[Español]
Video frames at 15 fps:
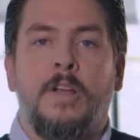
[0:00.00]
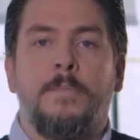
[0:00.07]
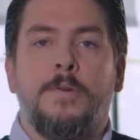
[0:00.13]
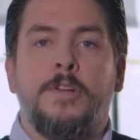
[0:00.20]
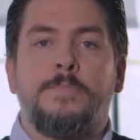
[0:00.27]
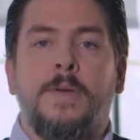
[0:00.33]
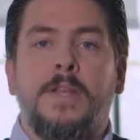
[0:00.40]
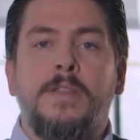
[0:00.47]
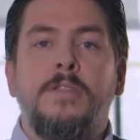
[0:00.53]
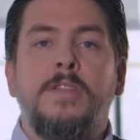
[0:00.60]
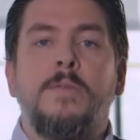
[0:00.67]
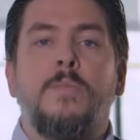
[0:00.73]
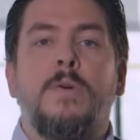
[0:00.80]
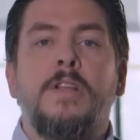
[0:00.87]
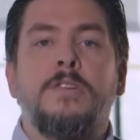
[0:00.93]
Prospección
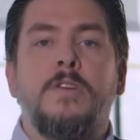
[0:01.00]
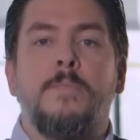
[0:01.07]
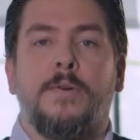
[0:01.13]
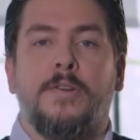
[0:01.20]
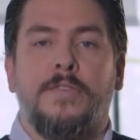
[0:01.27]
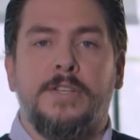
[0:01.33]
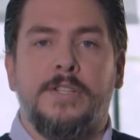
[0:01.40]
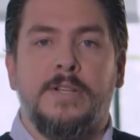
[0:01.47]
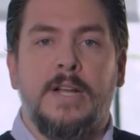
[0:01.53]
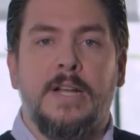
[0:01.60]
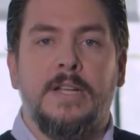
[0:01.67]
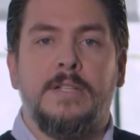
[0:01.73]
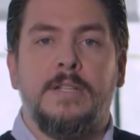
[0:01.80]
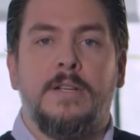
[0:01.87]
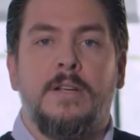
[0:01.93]
de inmuebles con
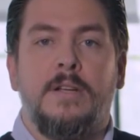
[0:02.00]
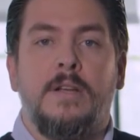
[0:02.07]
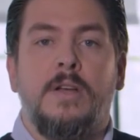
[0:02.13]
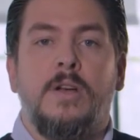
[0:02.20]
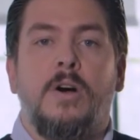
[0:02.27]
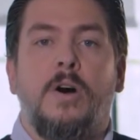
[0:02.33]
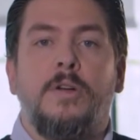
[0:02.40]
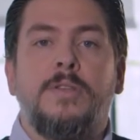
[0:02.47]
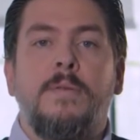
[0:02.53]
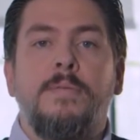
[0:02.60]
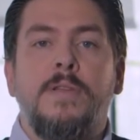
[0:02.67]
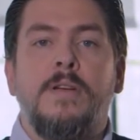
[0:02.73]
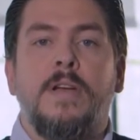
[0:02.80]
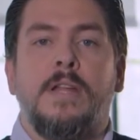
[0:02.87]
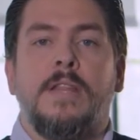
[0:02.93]
profesionales. Otra
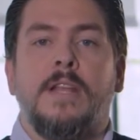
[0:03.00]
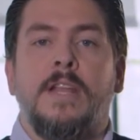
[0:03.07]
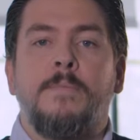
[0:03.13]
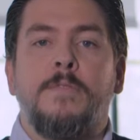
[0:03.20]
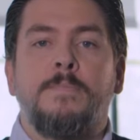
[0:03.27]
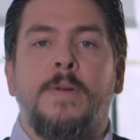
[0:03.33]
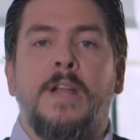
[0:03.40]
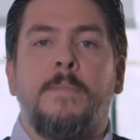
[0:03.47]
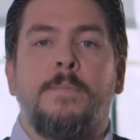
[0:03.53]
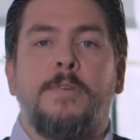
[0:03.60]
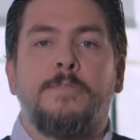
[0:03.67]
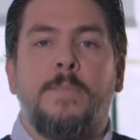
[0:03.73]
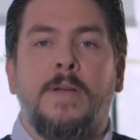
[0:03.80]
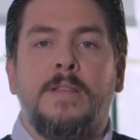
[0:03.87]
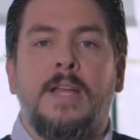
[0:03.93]
opción que tenemos para
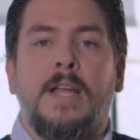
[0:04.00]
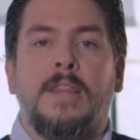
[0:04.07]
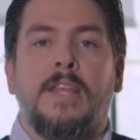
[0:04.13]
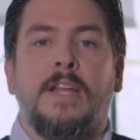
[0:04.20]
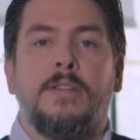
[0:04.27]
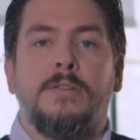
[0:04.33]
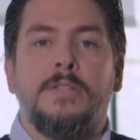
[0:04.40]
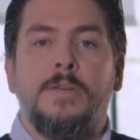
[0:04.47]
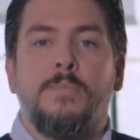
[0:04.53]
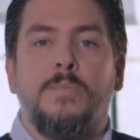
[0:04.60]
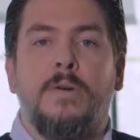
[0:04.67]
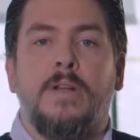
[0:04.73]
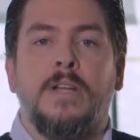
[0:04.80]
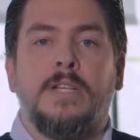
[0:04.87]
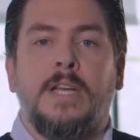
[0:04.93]
prospectar ciertos
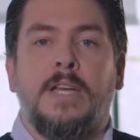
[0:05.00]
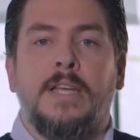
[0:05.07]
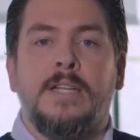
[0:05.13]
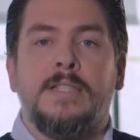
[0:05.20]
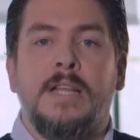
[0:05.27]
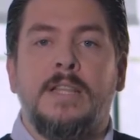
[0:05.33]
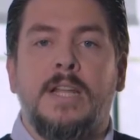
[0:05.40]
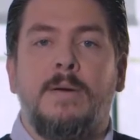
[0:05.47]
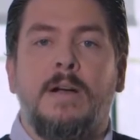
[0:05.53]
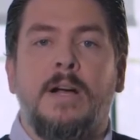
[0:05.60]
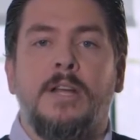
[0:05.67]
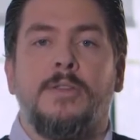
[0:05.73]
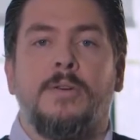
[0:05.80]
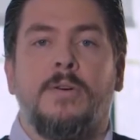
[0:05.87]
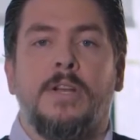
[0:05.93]
inmuebles que ya están
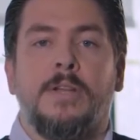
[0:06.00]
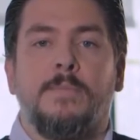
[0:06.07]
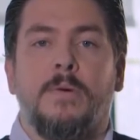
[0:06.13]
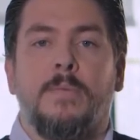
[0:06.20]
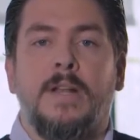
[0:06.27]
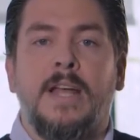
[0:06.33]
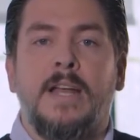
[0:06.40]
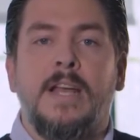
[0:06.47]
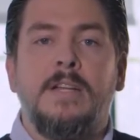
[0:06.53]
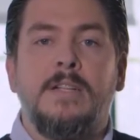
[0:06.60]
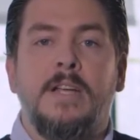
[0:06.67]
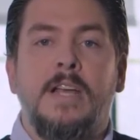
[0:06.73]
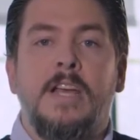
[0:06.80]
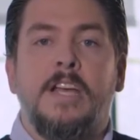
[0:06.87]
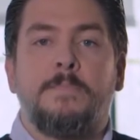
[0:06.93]
trabajando con
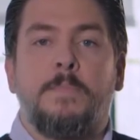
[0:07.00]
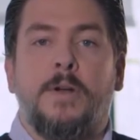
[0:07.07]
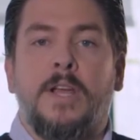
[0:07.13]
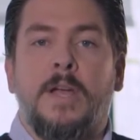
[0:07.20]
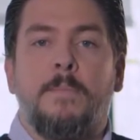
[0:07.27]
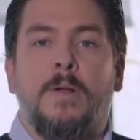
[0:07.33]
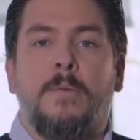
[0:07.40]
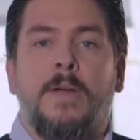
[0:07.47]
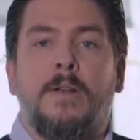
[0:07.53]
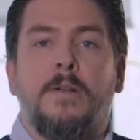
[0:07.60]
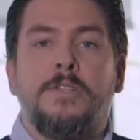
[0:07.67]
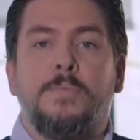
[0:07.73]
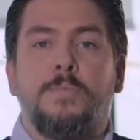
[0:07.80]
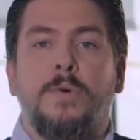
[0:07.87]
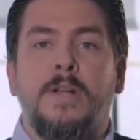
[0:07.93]
inmobiliarias es, por ejemplo, ver
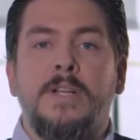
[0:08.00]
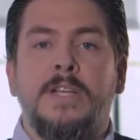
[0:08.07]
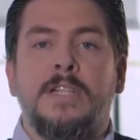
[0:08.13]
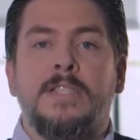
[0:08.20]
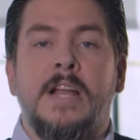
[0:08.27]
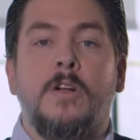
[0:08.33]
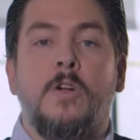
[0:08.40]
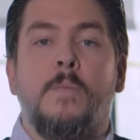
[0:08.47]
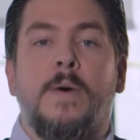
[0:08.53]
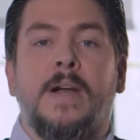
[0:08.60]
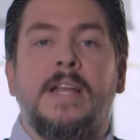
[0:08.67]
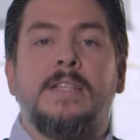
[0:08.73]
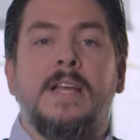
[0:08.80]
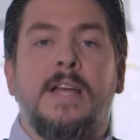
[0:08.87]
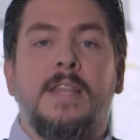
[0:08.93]
los inmuebles que están con
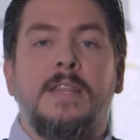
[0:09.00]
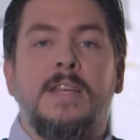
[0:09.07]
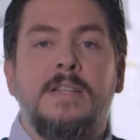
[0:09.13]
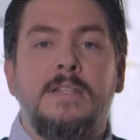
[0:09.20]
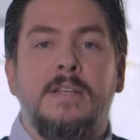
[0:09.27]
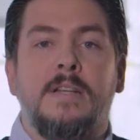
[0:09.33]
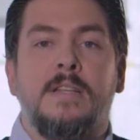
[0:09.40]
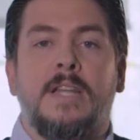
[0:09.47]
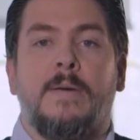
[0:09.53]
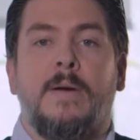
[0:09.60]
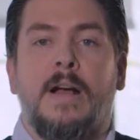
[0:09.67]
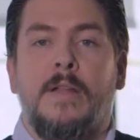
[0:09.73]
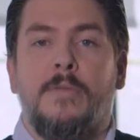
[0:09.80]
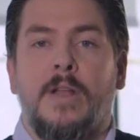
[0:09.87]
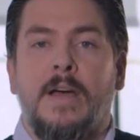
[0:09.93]
varias agencias
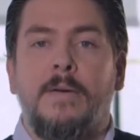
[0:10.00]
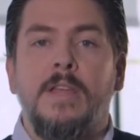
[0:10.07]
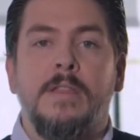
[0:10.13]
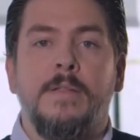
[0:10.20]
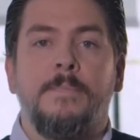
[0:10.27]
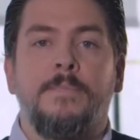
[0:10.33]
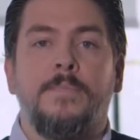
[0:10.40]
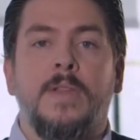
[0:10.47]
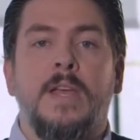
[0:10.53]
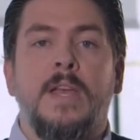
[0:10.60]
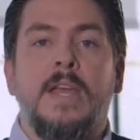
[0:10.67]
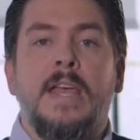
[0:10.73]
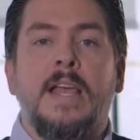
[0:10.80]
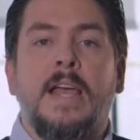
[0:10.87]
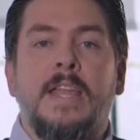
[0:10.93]
trabajando a la vez
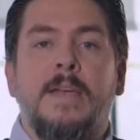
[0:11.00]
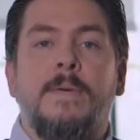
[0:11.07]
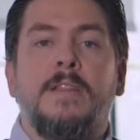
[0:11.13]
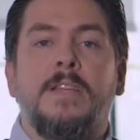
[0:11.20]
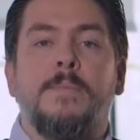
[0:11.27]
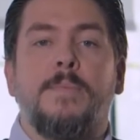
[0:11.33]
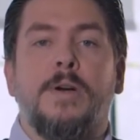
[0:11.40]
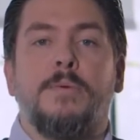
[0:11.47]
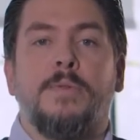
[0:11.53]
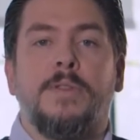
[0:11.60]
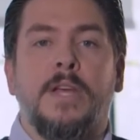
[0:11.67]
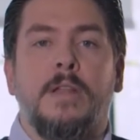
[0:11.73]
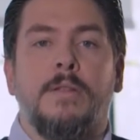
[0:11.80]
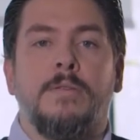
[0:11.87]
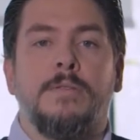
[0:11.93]
y que llevan tiempo
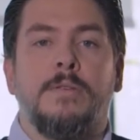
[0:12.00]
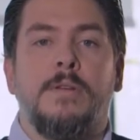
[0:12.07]
anunciados.